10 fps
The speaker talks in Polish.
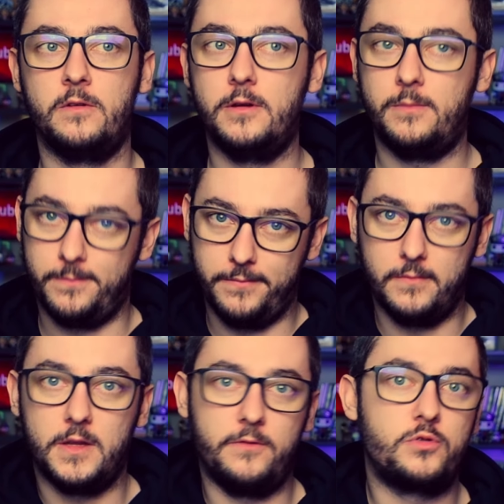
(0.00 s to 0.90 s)
y,
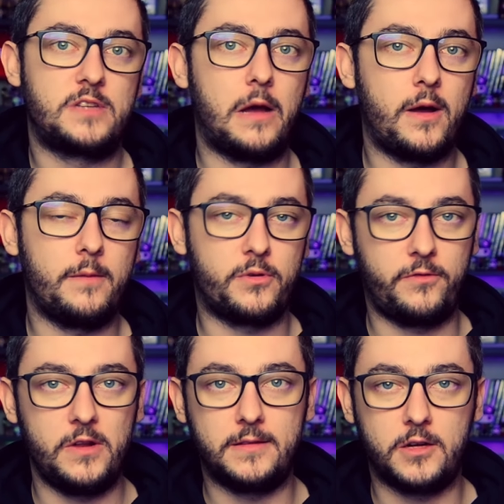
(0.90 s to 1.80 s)
wrzucała
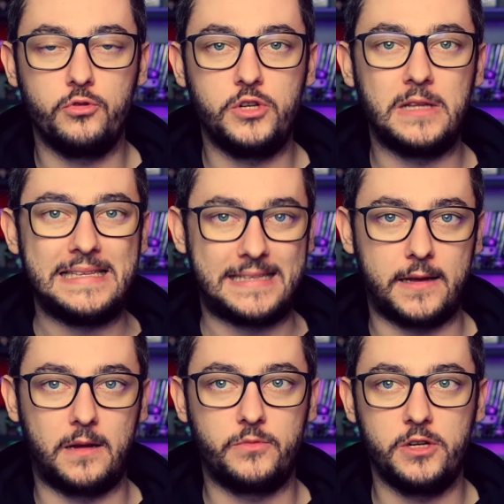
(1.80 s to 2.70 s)
profile tych ludzi na
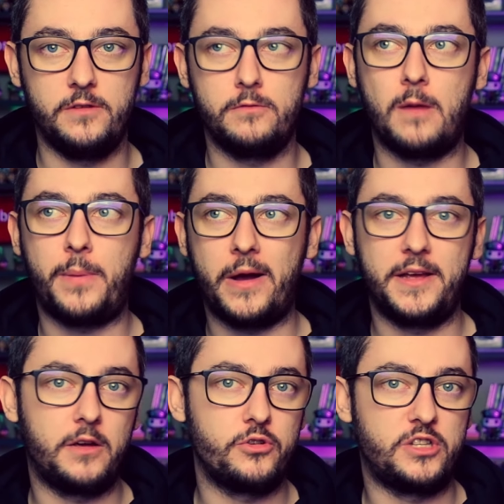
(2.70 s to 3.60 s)
Instagram, czyli wyłapała
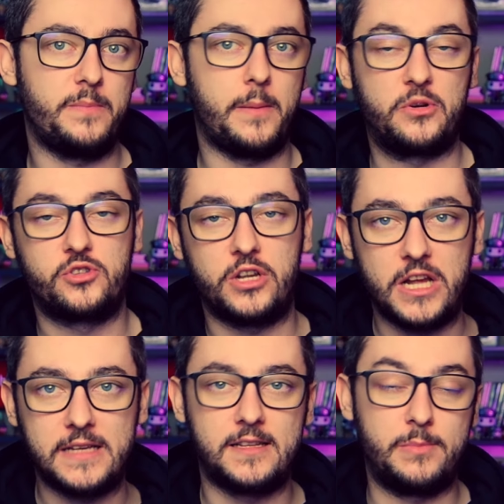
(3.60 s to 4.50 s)
jakiegoś typa po
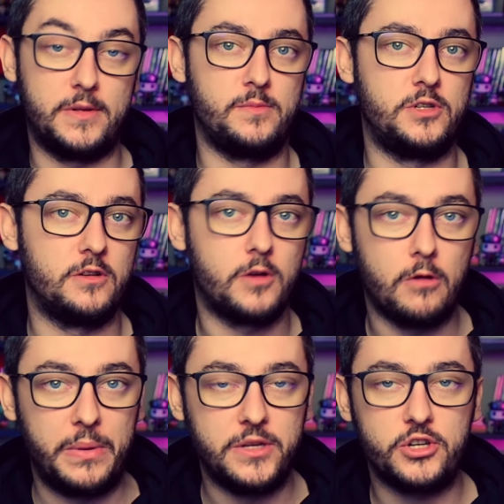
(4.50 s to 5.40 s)
40, powiedzmy, czy koło
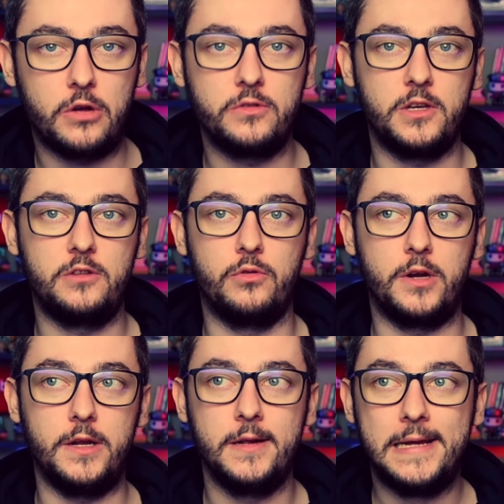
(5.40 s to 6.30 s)
50,
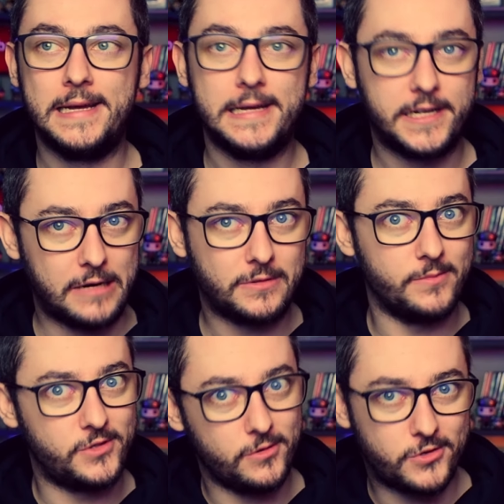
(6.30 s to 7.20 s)
który chciał tam
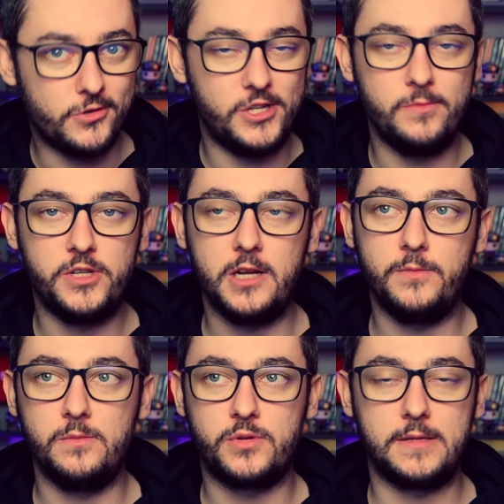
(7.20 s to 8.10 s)
z nią coś cimci
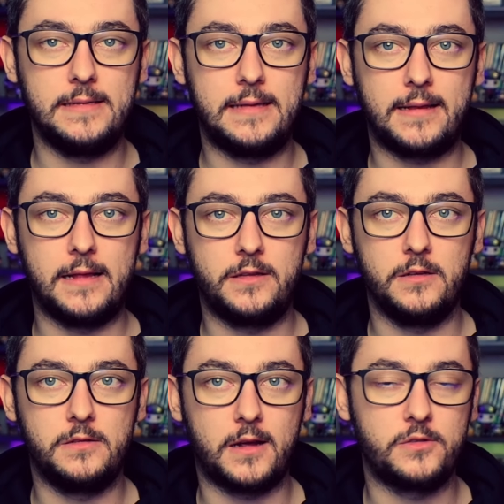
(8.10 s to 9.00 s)
rymcim przez
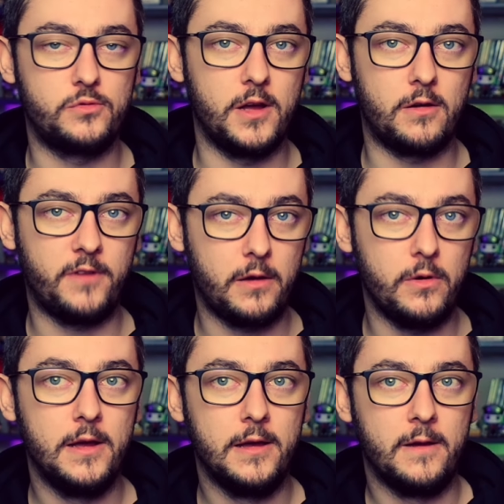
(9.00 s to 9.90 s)
internety tak sugerował
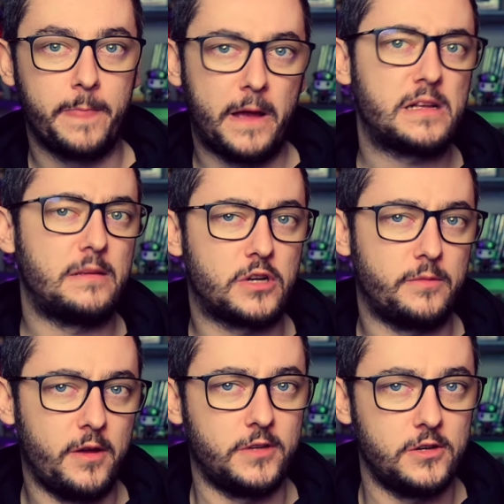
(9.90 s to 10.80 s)
a ona na przykład
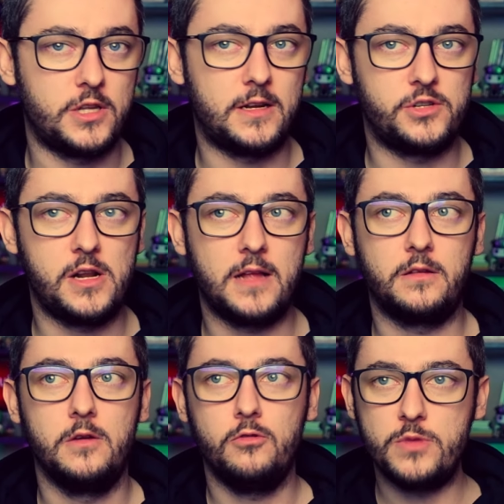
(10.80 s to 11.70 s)
miała wtedy 14
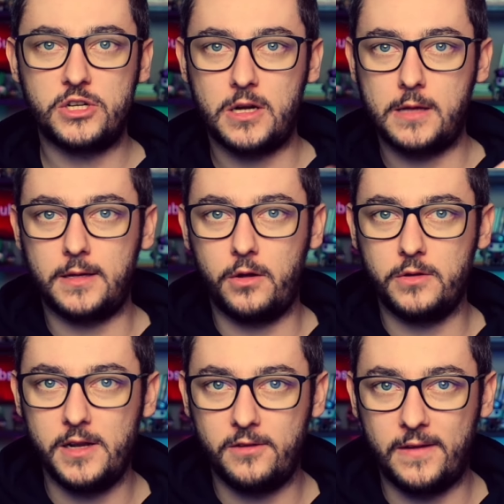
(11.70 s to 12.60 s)
lat, umieszczała takiego
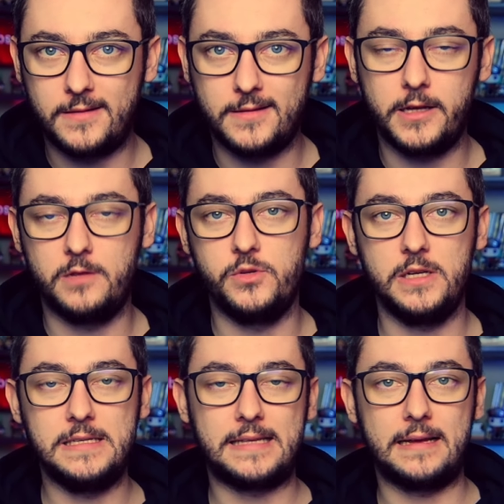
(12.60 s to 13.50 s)
delikwenta na jakimś
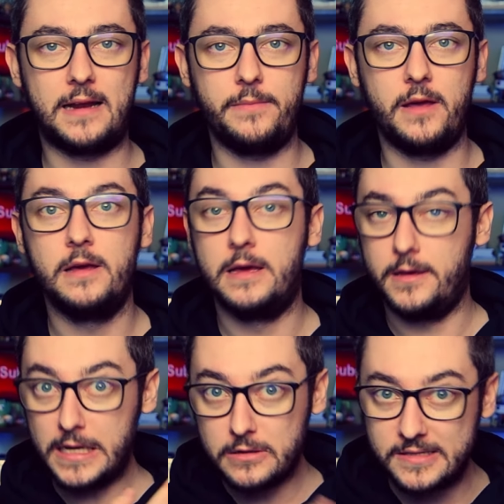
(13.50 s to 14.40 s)
Instagramie,
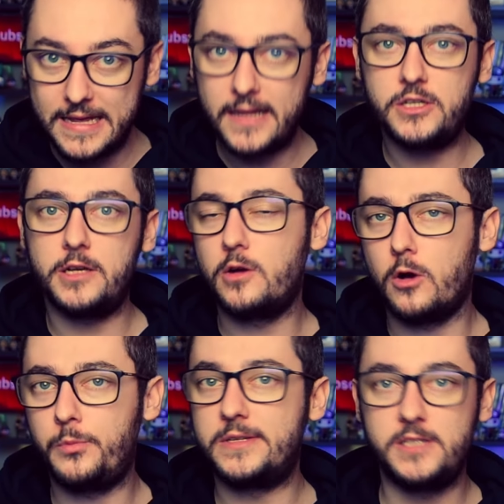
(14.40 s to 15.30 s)
jego zdjęcie, jego
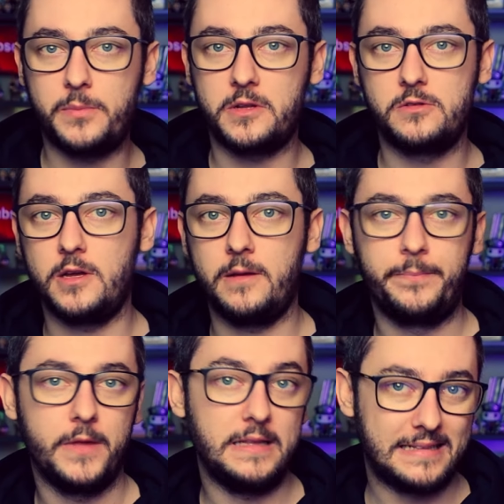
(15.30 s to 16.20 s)
opis, gdzie pracuje
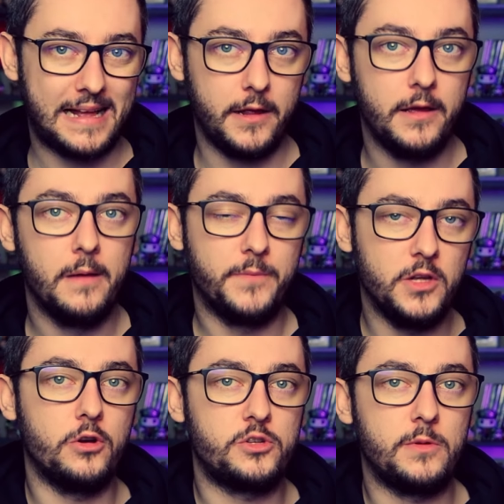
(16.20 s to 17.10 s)
i tak dalej. No i
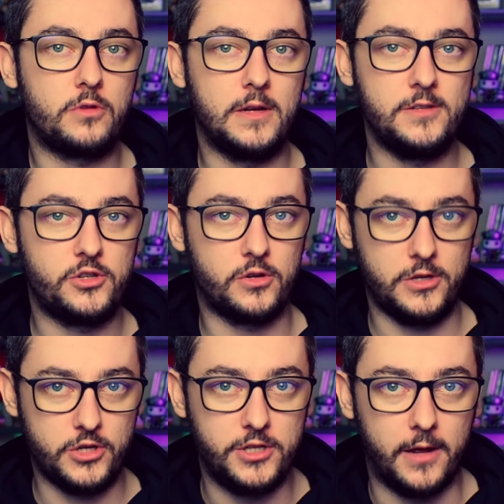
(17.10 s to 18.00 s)
gość miał trochę zniszczone
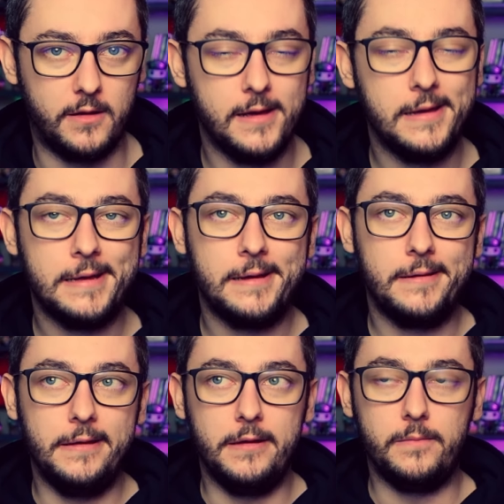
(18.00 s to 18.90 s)
życie.
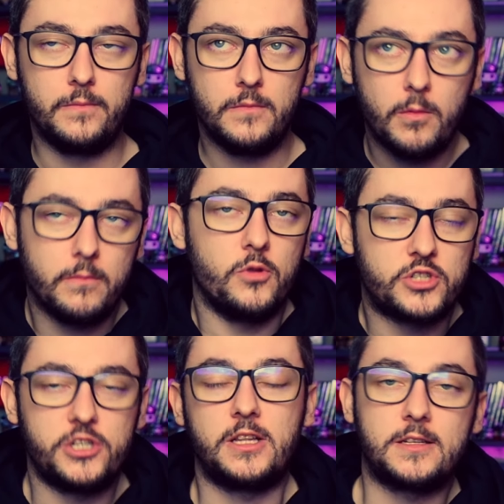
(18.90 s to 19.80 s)
I no,
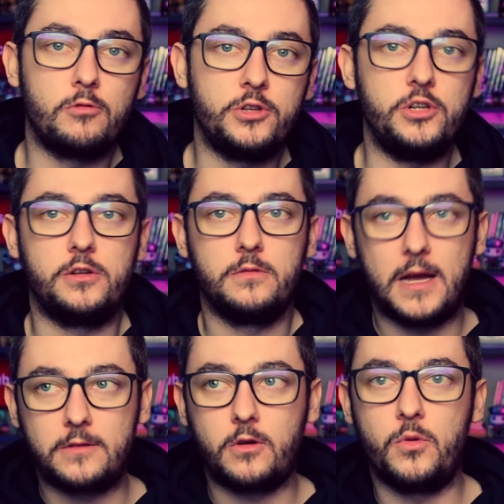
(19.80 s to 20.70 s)
można się teraz kłócić,
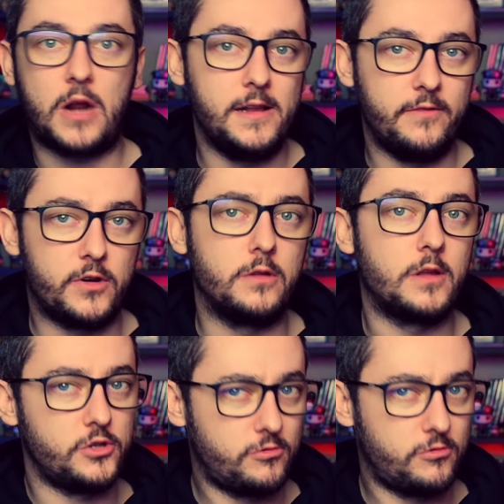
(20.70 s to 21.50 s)
jak to moralnie wygląda, czy